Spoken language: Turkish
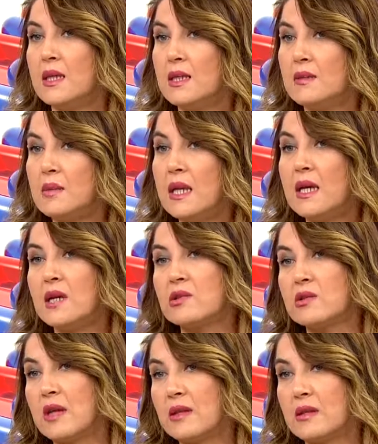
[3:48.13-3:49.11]
20'li
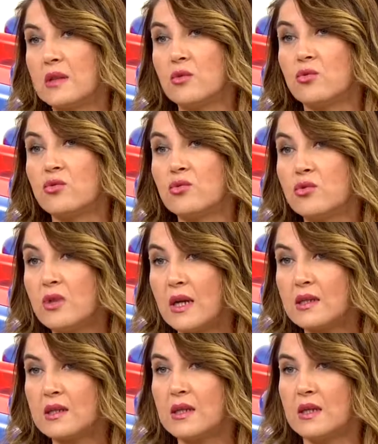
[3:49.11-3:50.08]
yaşlardan, 30'lu
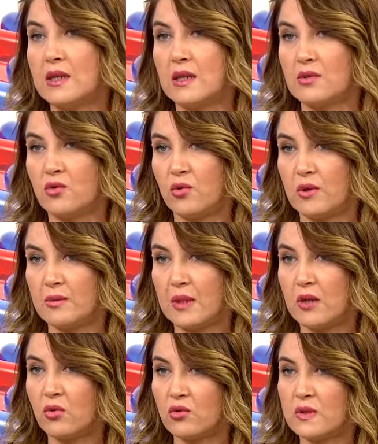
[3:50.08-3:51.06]
yaşlardan sonra
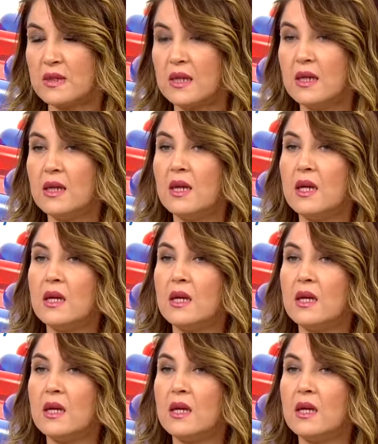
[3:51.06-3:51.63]
bile olsa